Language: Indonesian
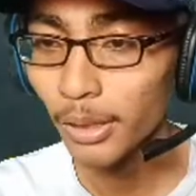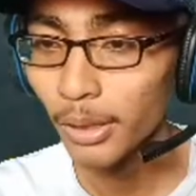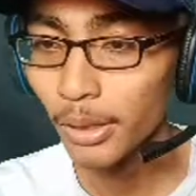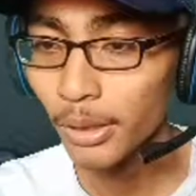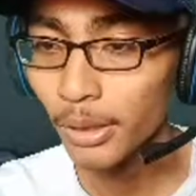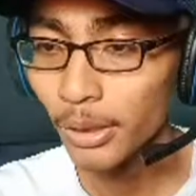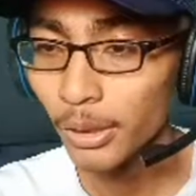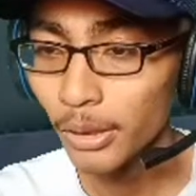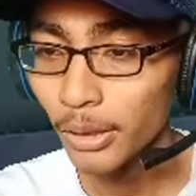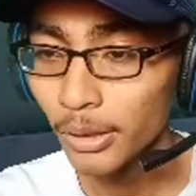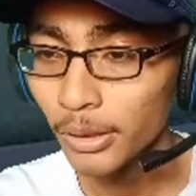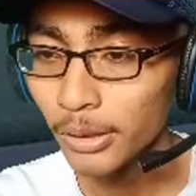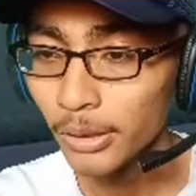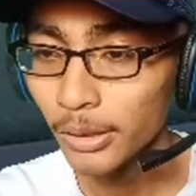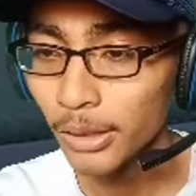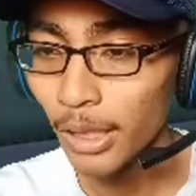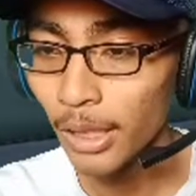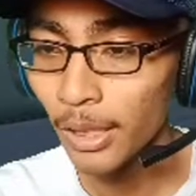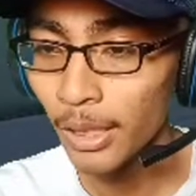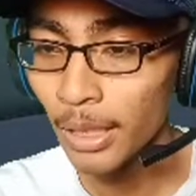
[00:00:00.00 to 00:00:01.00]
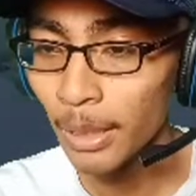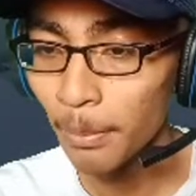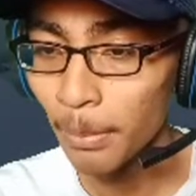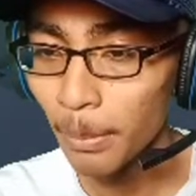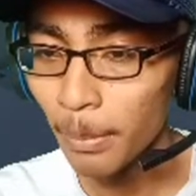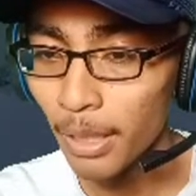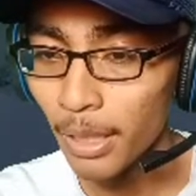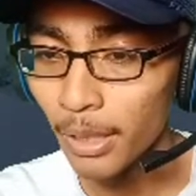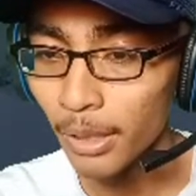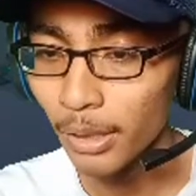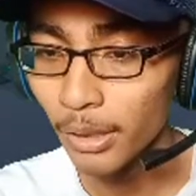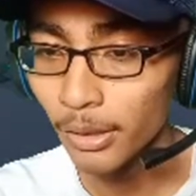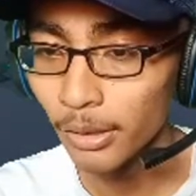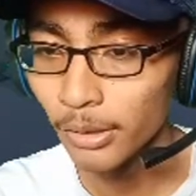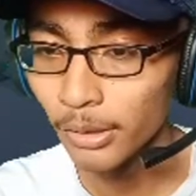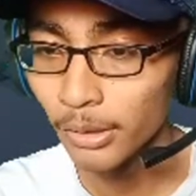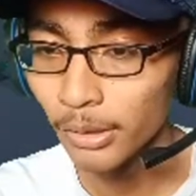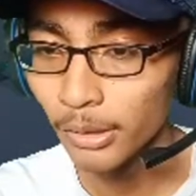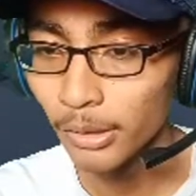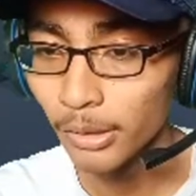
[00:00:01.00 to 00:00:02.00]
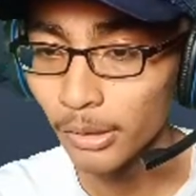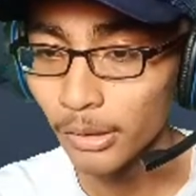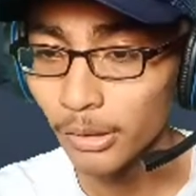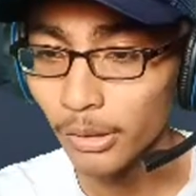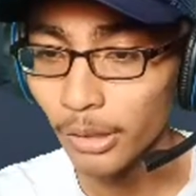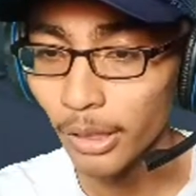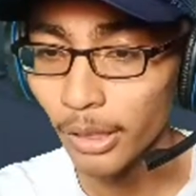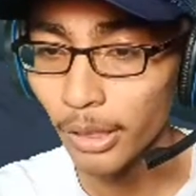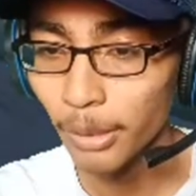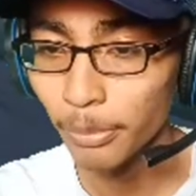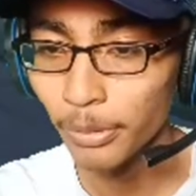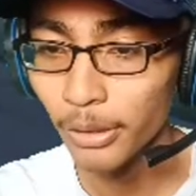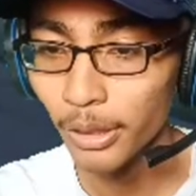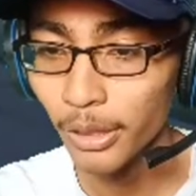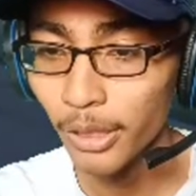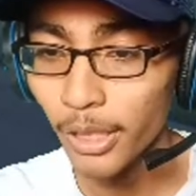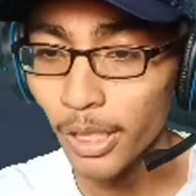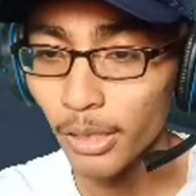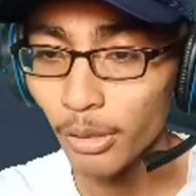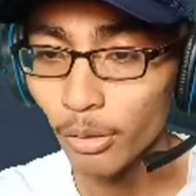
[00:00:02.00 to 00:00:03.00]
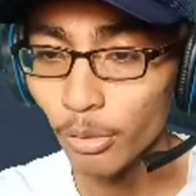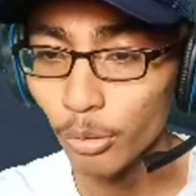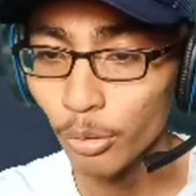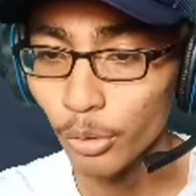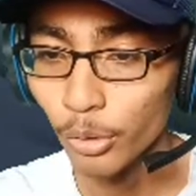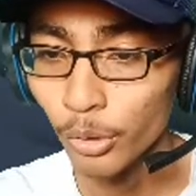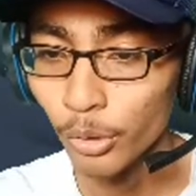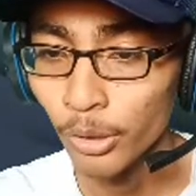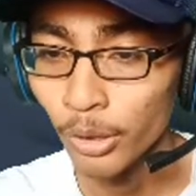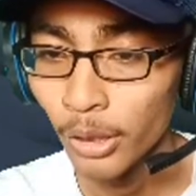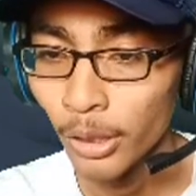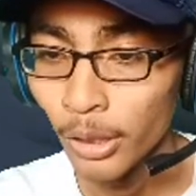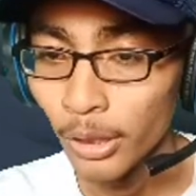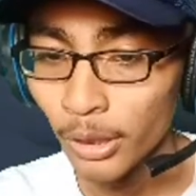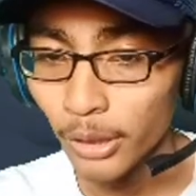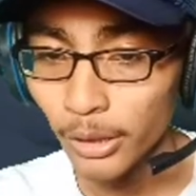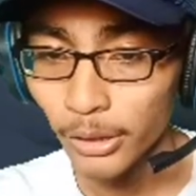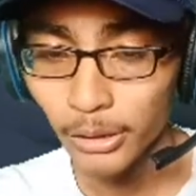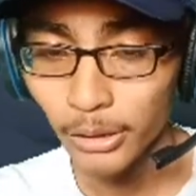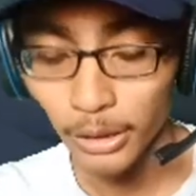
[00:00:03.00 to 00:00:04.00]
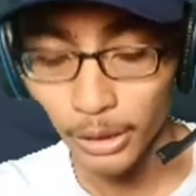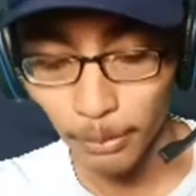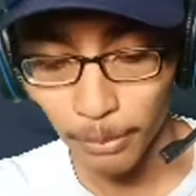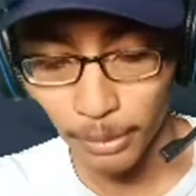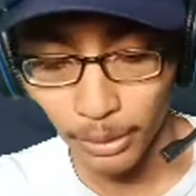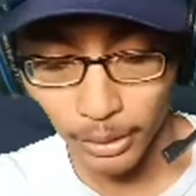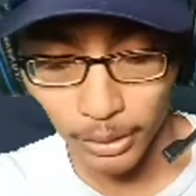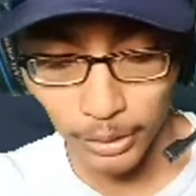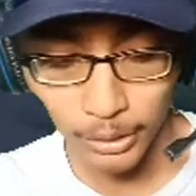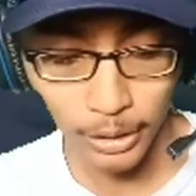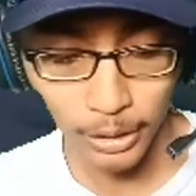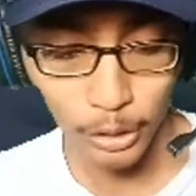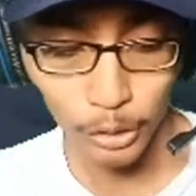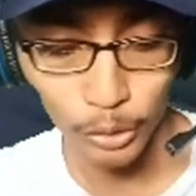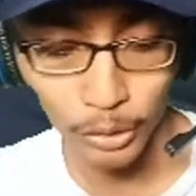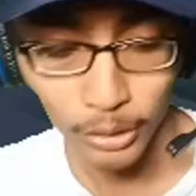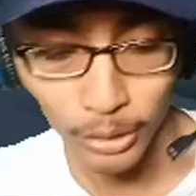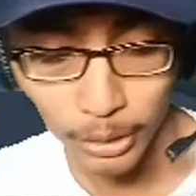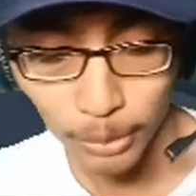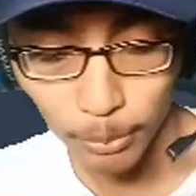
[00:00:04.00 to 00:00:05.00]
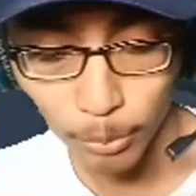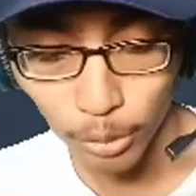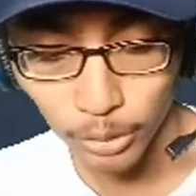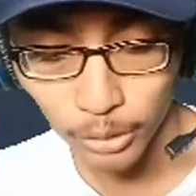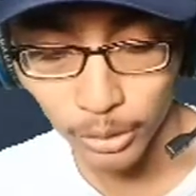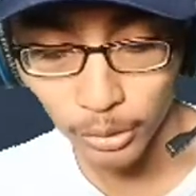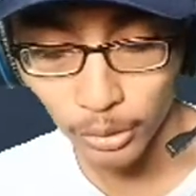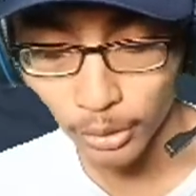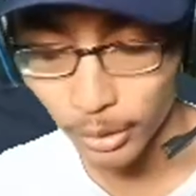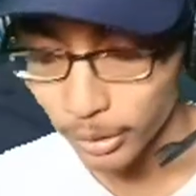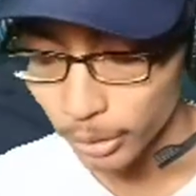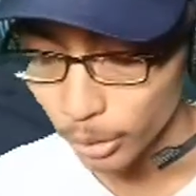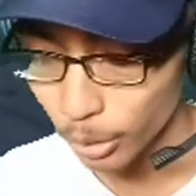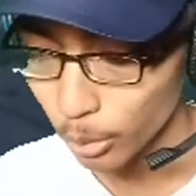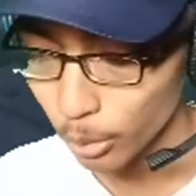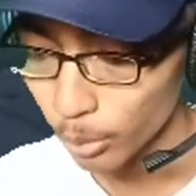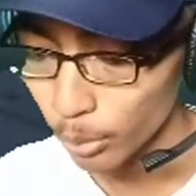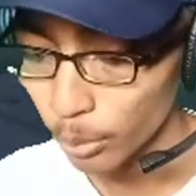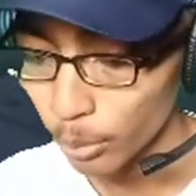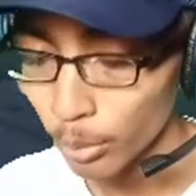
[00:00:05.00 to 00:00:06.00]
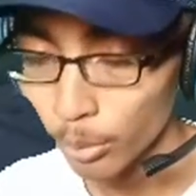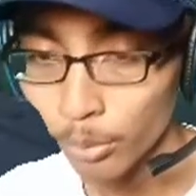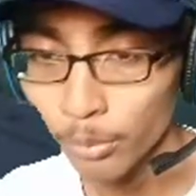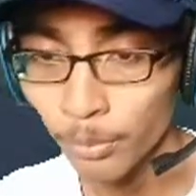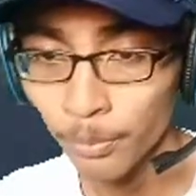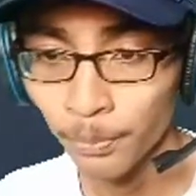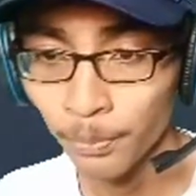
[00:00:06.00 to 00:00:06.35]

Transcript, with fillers: di sana memang kalian bisa lihat tuh kecil buat kita langsung aja ke modnya let's go